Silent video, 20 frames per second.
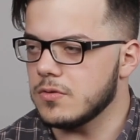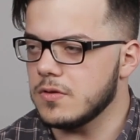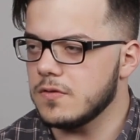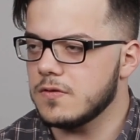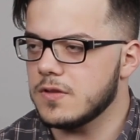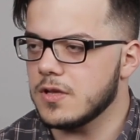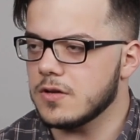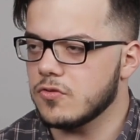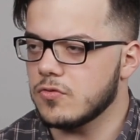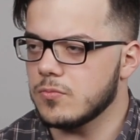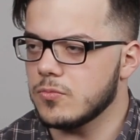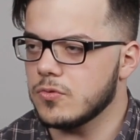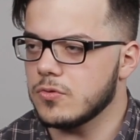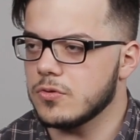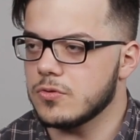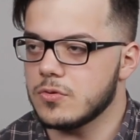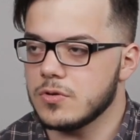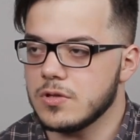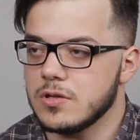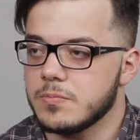Но есть также
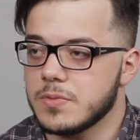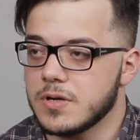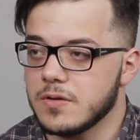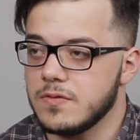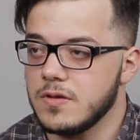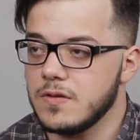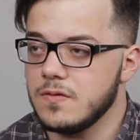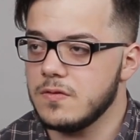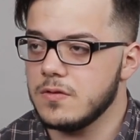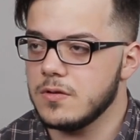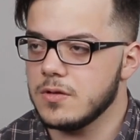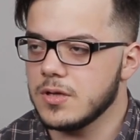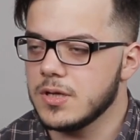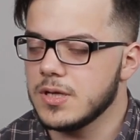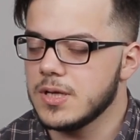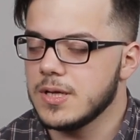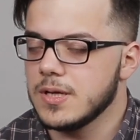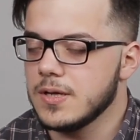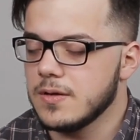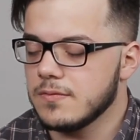много других профессий,
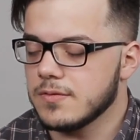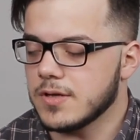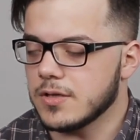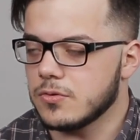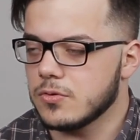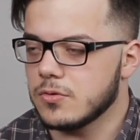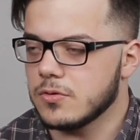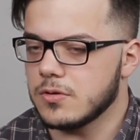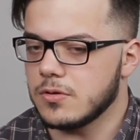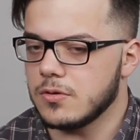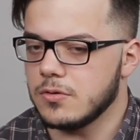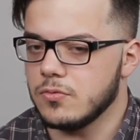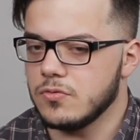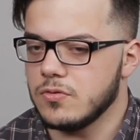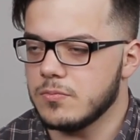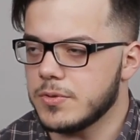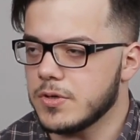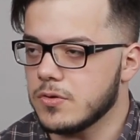в которых людям